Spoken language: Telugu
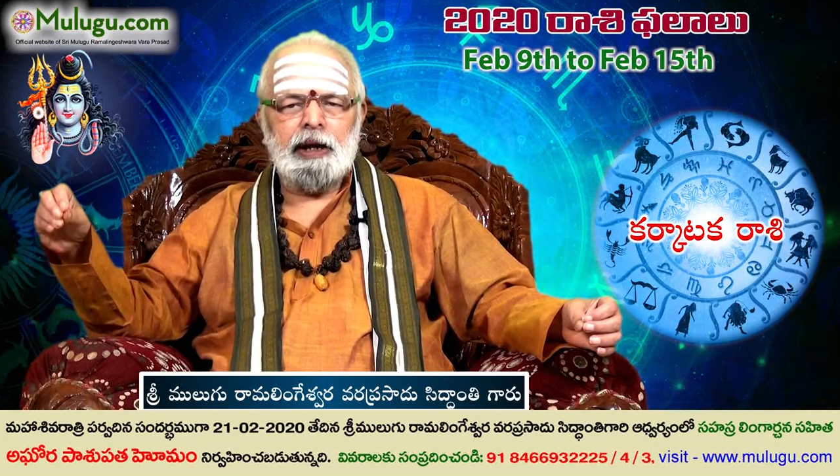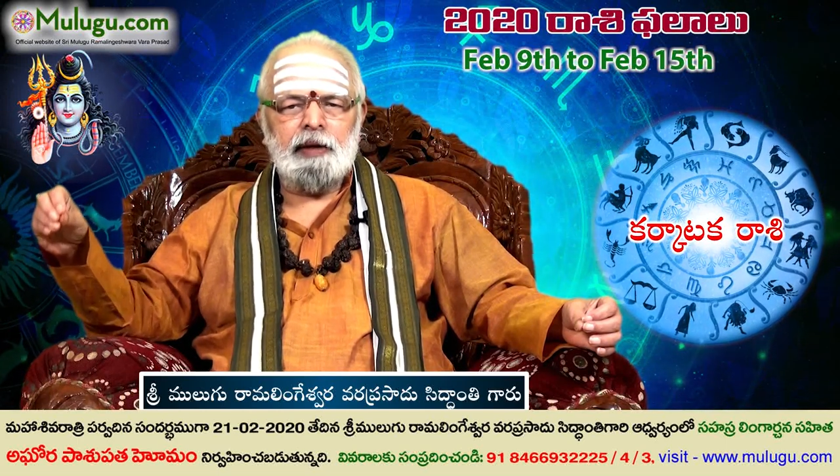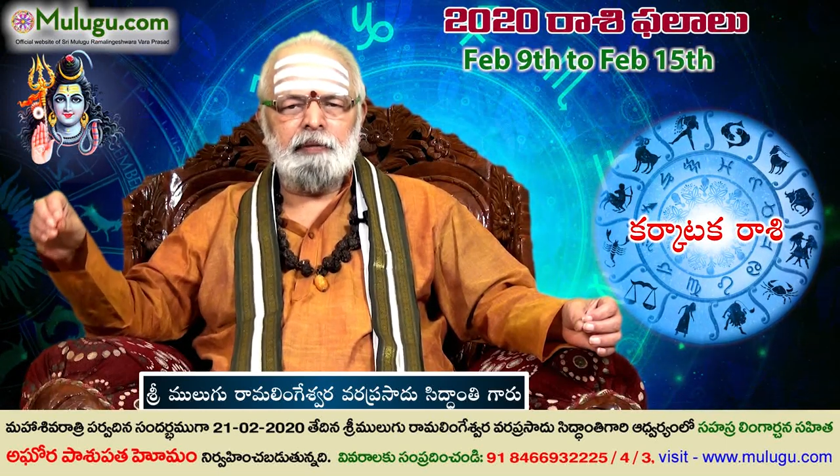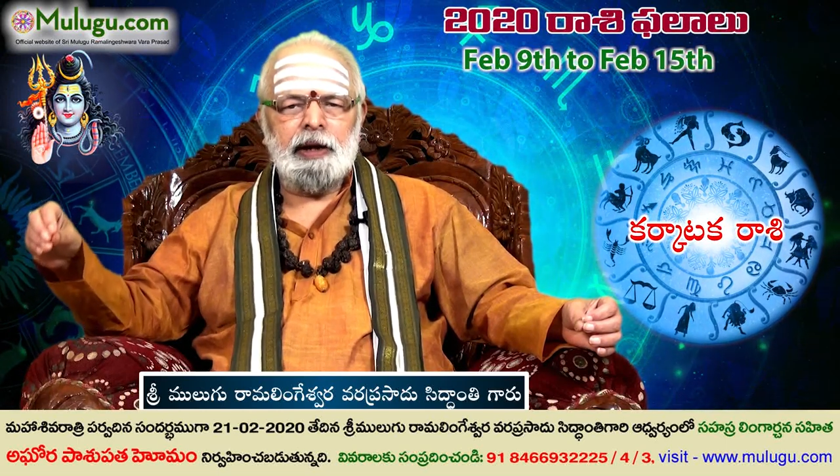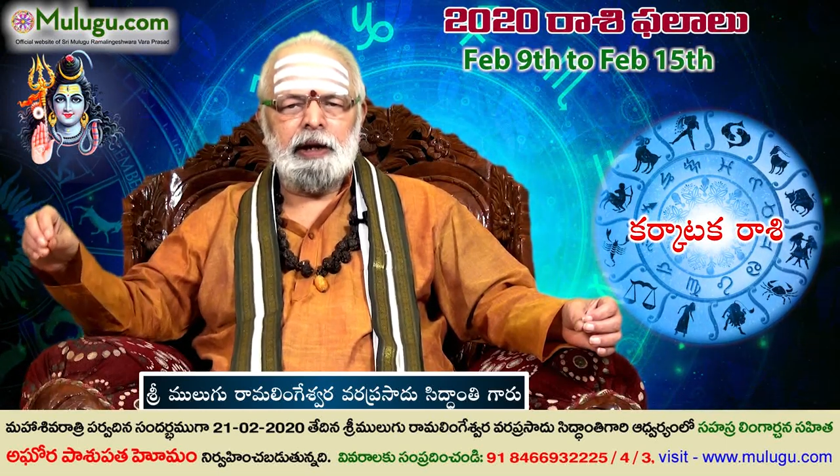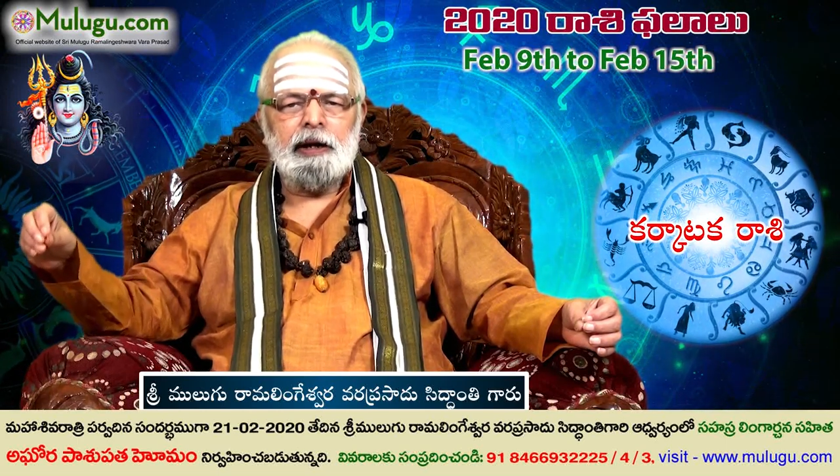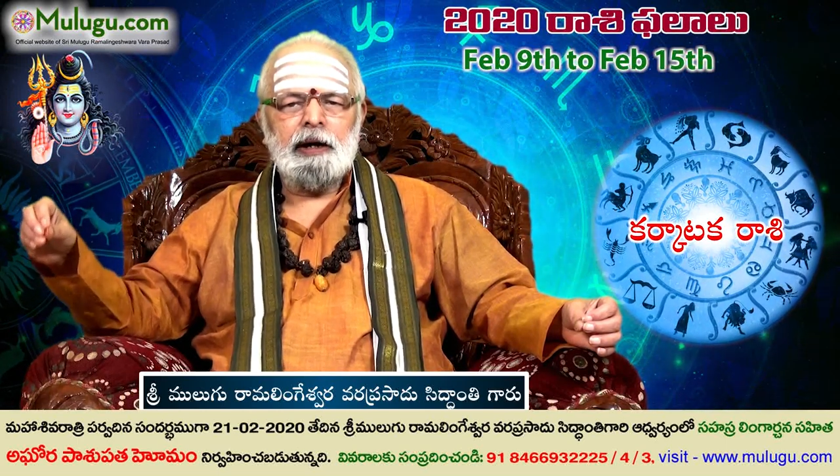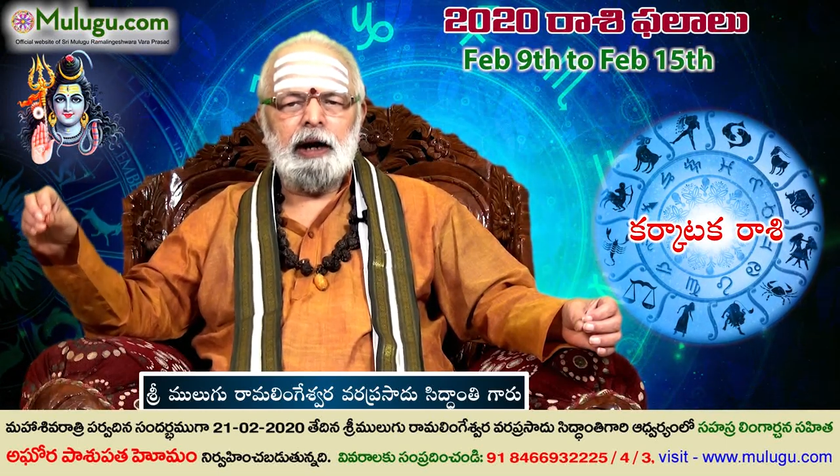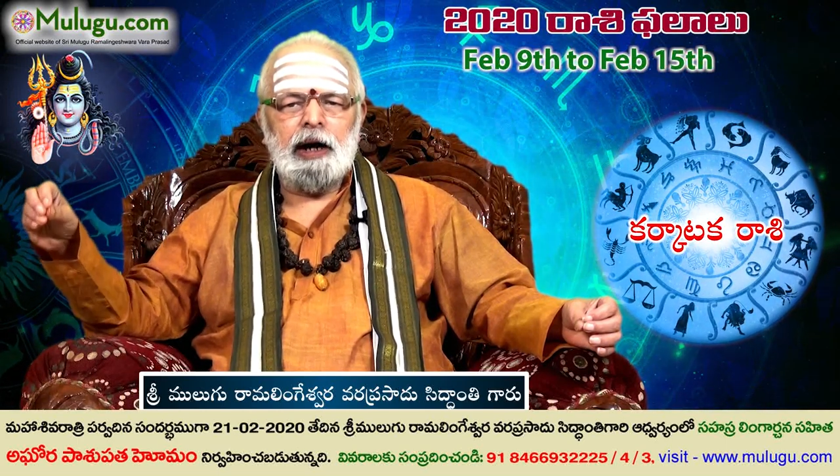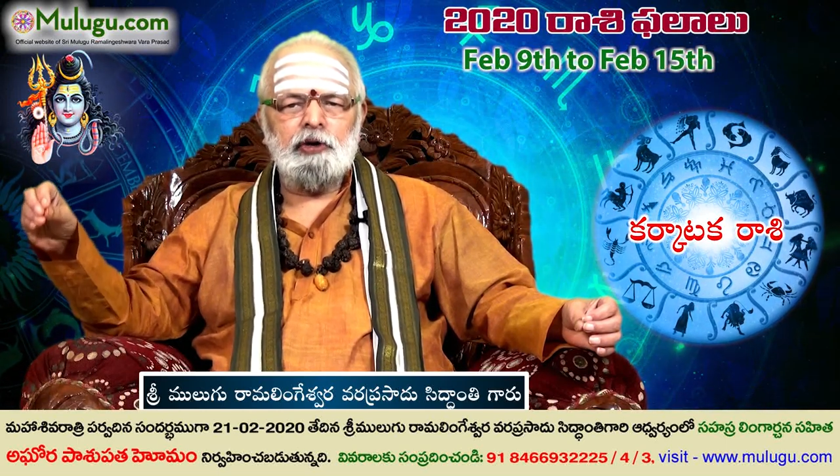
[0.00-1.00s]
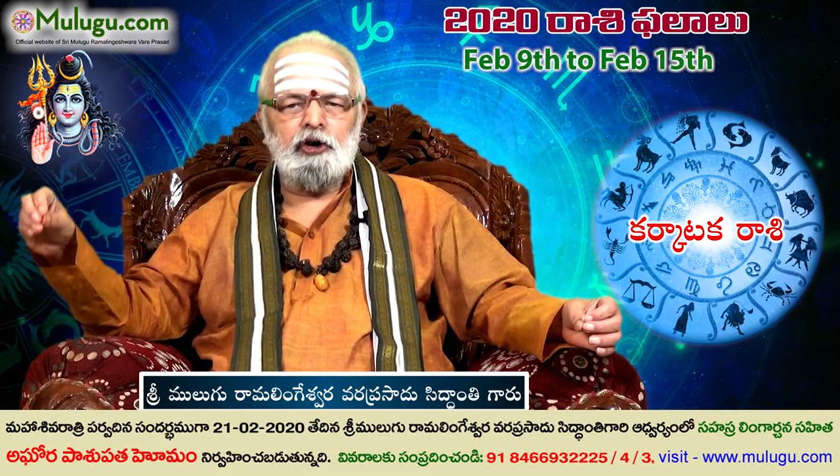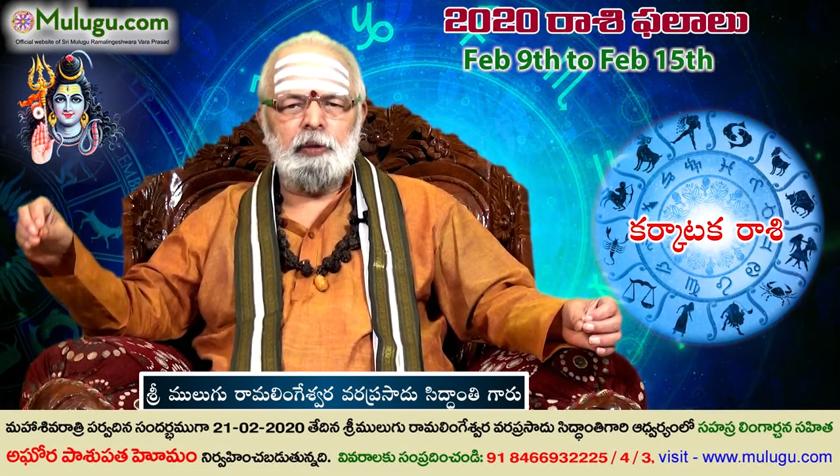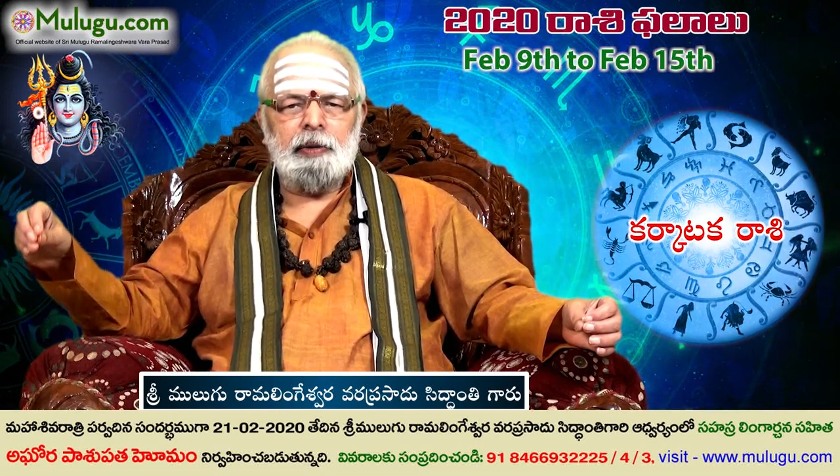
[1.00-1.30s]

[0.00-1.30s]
ఏవి ఆందోళన